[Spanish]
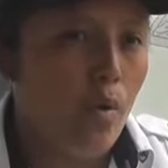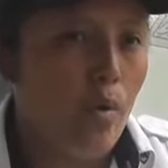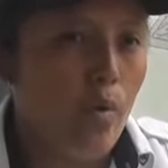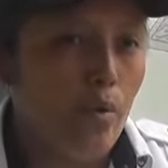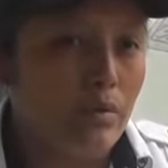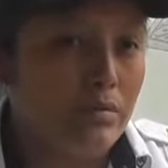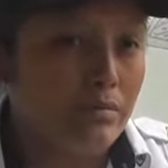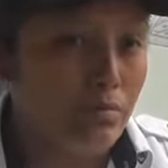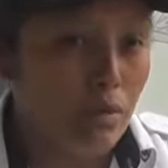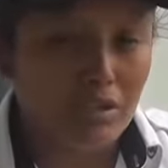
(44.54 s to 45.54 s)
o
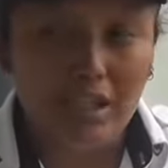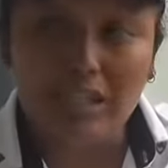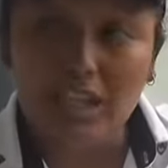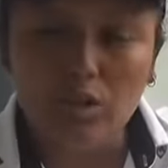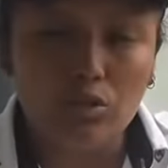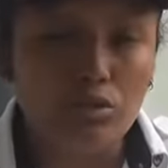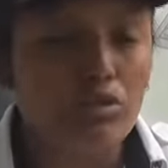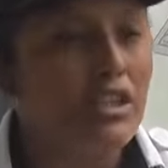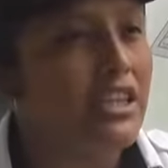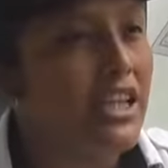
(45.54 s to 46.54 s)
por ser niños
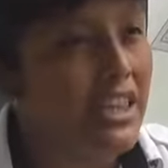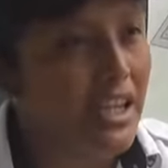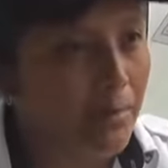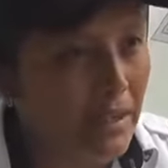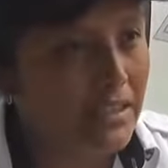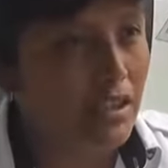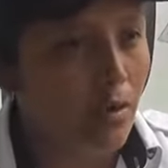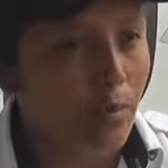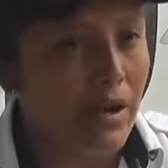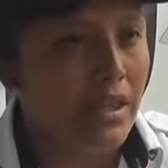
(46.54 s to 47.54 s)
nos entienden más y
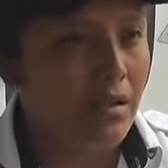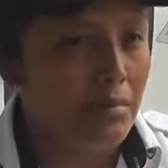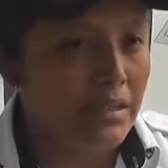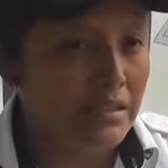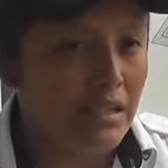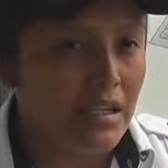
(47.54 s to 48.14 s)
comprenden más.